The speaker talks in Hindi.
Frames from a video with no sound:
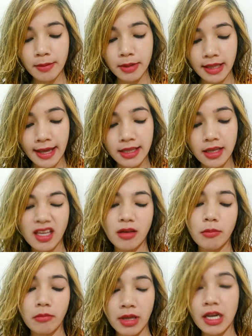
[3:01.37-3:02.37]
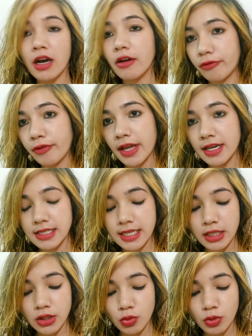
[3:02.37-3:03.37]
मैंने बताया था कि मेरा फेयर
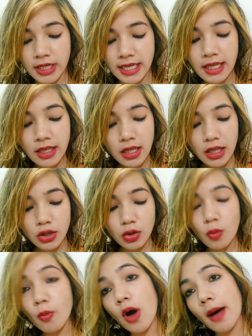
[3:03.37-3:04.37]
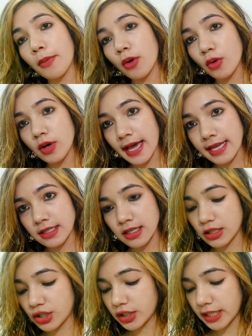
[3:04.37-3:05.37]
स्किन टोन है तो वो आपको एज
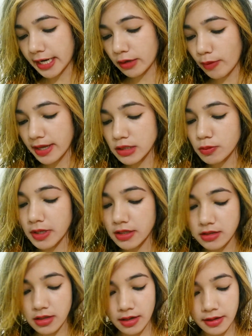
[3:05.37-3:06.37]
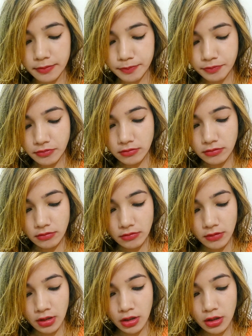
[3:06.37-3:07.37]
अ शेड वाइज भेजते हैं
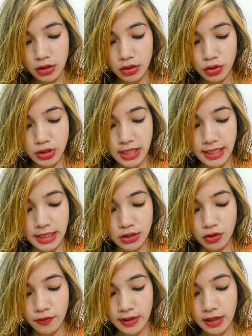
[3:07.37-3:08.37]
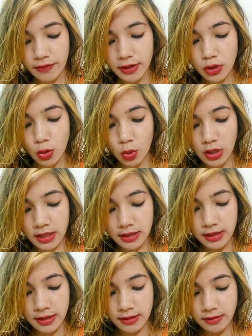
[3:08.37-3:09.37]
तो चलिए इसको फटाफट खोल
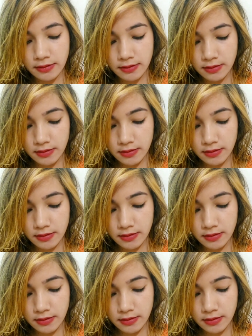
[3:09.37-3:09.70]
लेते हैं